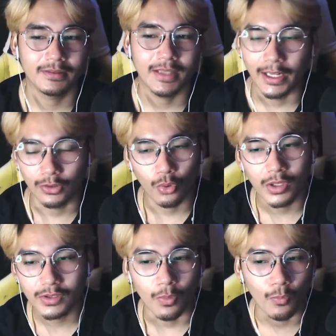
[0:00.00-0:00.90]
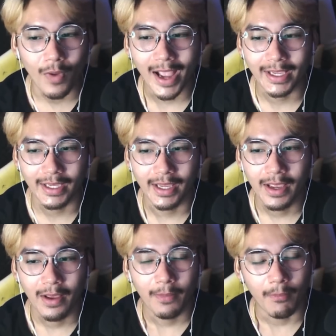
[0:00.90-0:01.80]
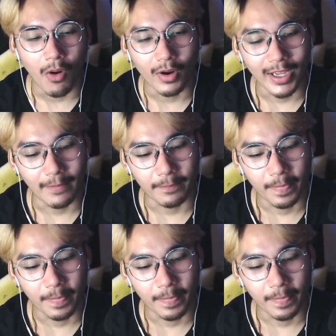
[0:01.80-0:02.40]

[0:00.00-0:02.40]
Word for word: แต่งตัวสมวัยเหมาะกับ